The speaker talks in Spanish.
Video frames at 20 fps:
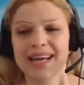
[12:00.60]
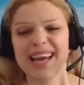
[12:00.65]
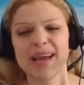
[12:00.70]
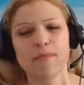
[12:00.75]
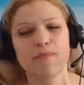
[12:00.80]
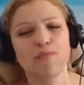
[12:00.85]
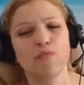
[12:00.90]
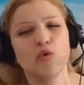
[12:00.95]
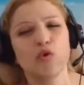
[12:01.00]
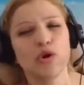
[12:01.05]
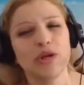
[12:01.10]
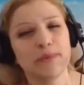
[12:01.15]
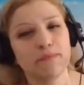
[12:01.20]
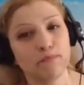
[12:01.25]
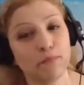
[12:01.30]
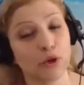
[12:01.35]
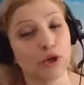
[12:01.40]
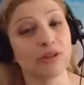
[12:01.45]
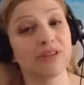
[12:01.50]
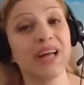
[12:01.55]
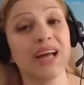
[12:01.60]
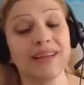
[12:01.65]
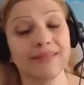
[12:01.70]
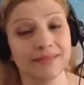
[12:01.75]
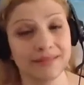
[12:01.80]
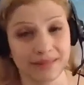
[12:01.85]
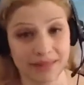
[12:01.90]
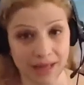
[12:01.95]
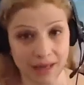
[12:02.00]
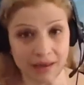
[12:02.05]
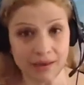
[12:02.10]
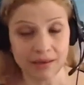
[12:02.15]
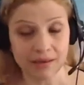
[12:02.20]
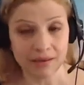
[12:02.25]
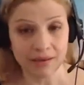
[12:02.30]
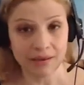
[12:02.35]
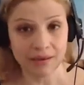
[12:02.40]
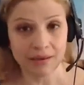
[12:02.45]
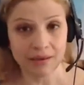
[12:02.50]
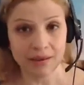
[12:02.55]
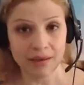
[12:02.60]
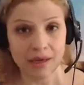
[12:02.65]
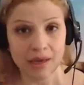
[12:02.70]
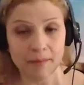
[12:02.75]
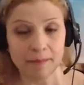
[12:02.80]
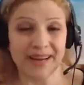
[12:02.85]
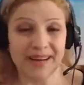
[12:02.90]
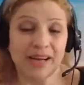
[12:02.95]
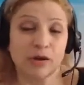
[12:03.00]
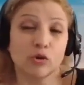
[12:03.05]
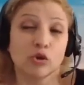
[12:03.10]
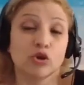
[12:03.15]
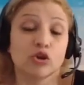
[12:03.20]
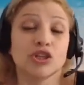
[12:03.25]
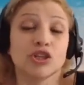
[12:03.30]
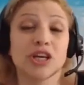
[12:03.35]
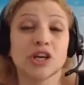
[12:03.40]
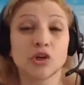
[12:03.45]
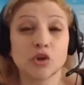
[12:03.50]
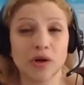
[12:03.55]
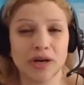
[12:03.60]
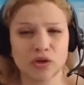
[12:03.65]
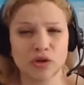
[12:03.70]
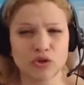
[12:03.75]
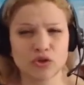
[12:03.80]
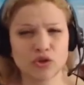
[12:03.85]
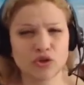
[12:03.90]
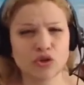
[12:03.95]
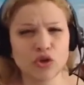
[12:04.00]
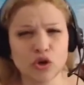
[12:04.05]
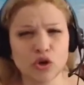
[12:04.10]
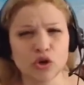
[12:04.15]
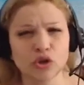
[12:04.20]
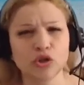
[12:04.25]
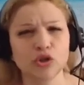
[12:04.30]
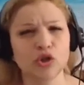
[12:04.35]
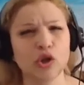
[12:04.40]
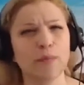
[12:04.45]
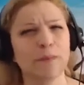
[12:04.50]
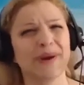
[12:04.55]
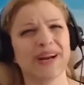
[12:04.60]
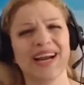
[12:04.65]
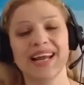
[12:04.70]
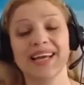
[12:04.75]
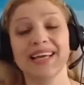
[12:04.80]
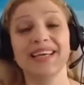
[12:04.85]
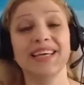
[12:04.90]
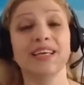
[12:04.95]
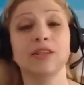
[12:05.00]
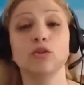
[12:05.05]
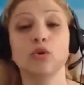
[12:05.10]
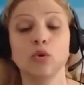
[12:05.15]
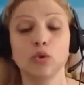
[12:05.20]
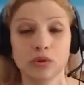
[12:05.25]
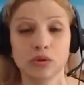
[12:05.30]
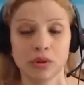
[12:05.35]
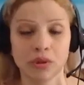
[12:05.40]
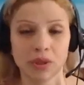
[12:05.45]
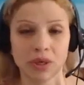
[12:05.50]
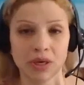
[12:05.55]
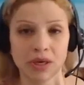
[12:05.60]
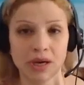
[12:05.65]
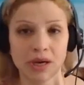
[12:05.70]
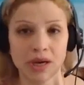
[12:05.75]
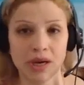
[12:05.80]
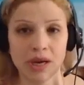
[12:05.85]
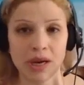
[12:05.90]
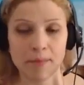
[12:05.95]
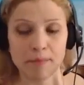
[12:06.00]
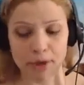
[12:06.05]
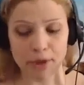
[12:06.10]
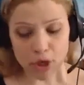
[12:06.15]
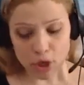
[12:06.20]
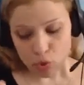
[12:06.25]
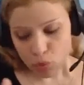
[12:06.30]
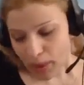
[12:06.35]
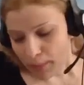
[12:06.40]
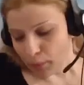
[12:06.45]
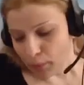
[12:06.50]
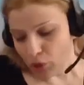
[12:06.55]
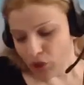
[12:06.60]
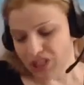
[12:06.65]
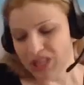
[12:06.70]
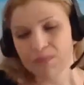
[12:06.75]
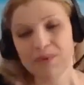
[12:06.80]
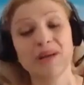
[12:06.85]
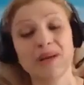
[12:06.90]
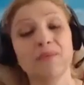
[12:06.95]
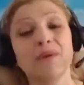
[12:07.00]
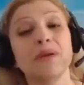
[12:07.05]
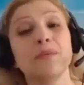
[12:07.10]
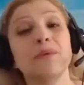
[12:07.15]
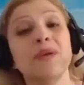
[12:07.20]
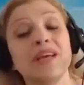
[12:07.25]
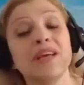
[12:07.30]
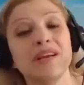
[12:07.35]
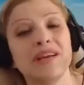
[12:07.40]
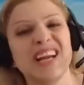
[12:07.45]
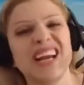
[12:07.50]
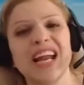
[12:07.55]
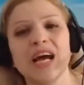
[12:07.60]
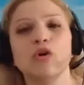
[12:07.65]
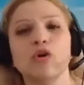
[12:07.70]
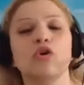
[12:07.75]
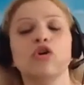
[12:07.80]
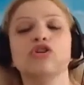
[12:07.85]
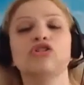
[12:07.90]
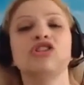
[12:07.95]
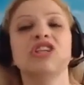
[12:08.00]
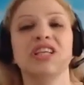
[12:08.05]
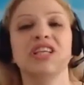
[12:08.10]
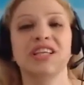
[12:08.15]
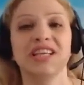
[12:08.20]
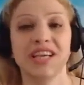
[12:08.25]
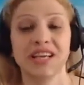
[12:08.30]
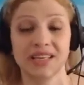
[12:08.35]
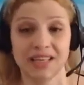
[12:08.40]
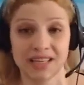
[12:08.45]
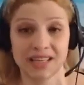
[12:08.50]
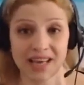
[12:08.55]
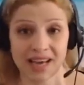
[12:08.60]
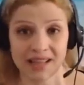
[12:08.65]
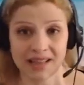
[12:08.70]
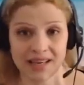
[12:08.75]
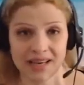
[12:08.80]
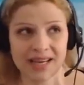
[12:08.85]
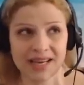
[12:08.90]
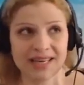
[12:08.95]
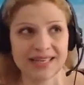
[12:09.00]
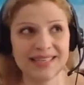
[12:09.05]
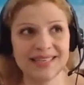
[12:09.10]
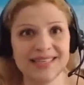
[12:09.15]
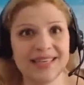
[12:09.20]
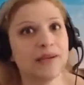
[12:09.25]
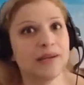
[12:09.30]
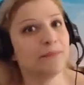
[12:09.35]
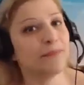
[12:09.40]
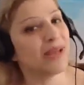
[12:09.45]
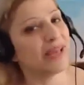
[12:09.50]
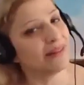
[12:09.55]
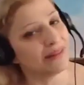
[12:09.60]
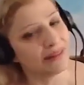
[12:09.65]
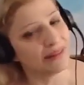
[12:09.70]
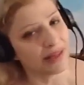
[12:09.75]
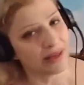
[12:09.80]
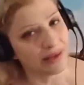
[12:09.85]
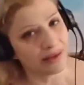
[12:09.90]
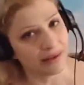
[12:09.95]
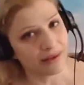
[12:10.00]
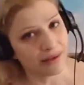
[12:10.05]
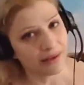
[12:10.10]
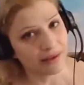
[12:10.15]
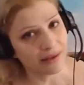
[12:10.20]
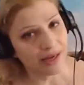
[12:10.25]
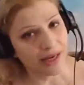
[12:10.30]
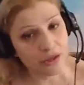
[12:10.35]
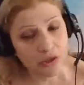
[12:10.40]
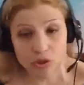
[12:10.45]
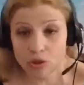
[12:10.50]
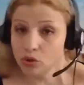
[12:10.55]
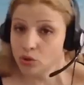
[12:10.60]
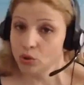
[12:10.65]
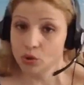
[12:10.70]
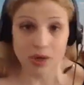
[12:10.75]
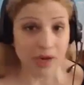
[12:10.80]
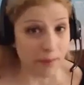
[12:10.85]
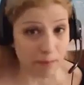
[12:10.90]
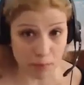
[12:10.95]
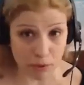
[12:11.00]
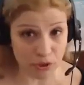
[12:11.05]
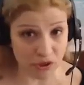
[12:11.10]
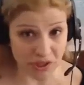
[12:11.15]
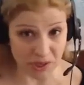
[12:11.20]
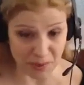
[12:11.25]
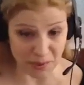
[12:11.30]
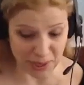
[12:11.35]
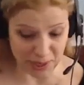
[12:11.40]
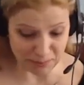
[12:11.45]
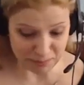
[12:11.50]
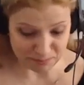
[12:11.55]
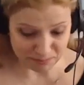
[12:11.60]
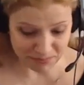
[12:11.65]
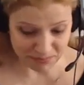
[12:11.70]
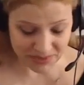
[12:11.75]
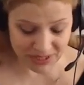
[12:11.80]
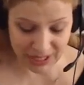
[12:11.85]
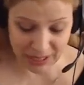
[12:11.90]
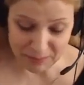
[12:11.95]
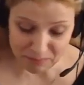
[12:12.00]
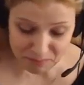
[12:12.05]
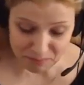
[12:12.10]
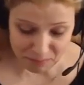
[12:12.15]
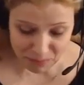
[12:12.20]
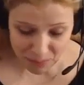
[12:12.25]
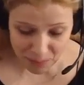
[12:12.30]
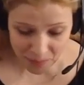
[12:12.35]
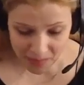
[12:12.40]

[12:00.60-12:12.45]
que es muy importante para conocernos a nosotros, para la quietud, pero no es posible vivir en la cotidianidad sin mente. Eso no es posible, ¿sí?